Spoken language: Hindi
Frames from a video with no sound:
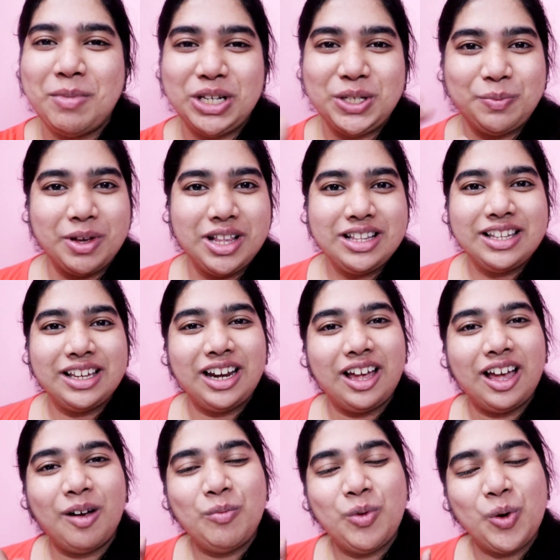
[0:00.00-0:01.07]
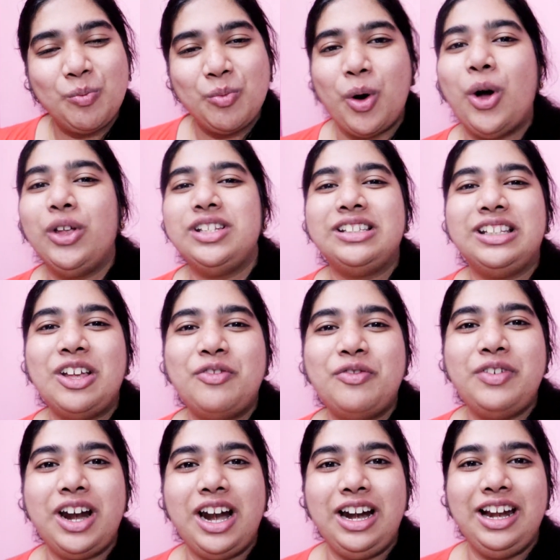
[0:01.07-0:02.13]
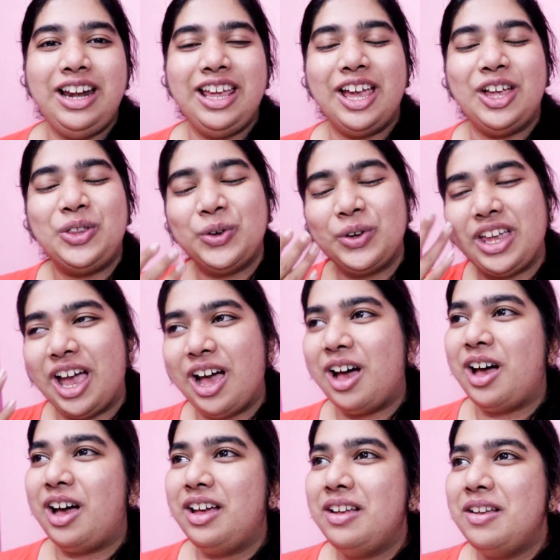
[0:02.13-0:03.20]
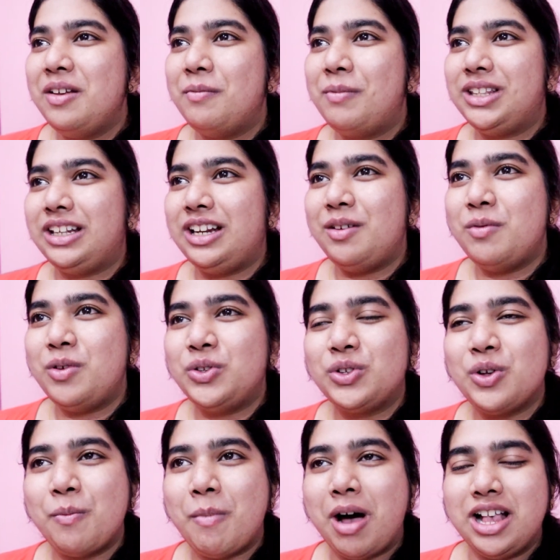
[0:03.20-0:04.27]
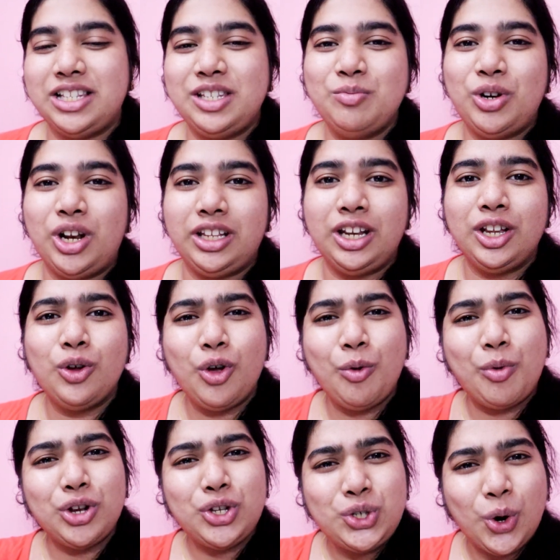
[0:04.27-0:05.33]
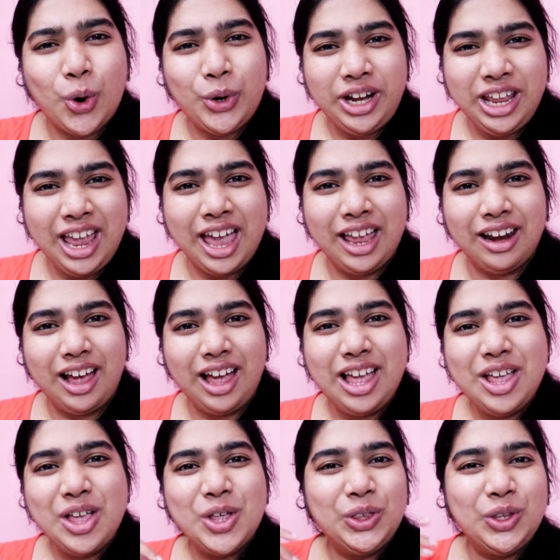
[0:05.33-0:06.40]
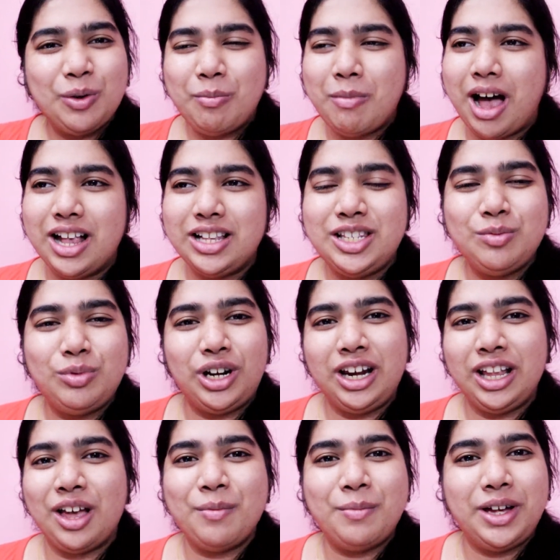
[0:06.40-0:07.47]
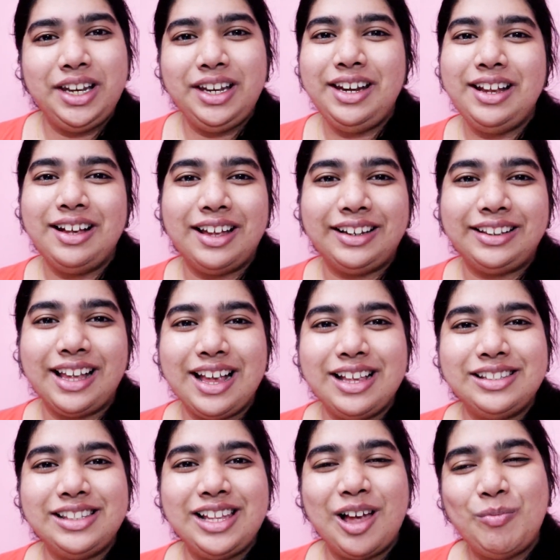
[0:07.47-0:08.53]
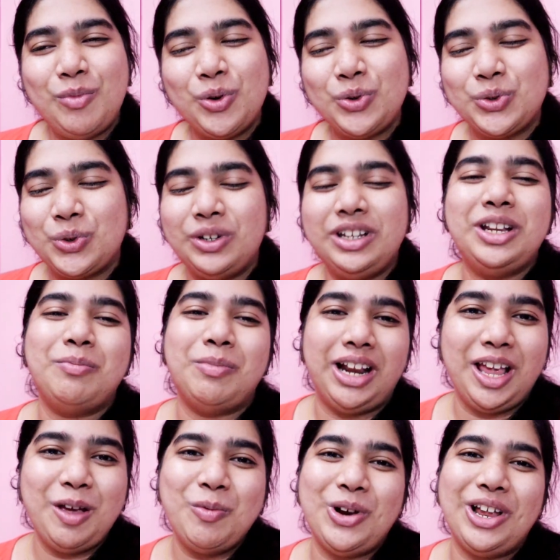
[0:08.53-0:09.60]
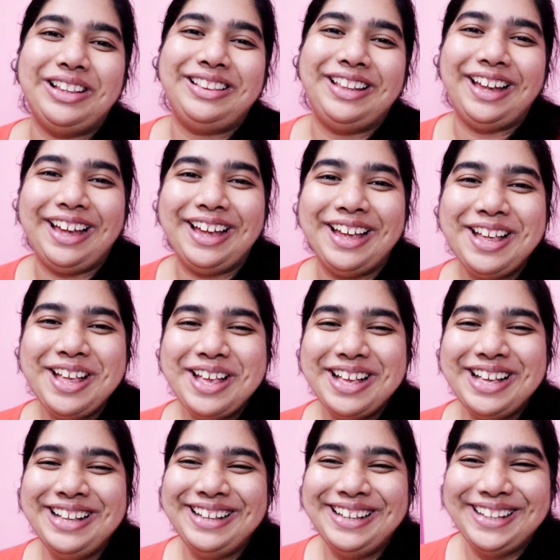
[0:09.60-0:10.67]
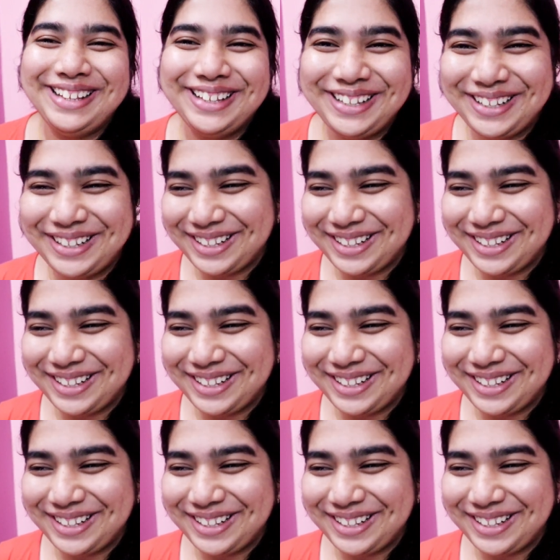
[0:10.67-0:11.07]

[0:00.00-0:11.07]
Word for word: बचपन से ना हम लोग बहुत ही ज़्यादा फ्रेंडली है तो क्या पता नहीं मैं उसको मासी बुलाते नहीं क्योंकि बहुत छोटी है ना तो मासी बुलाने का मन ही नहीं करता है इसलिए हम लोग उसको निर्मला ही बुलाते हैं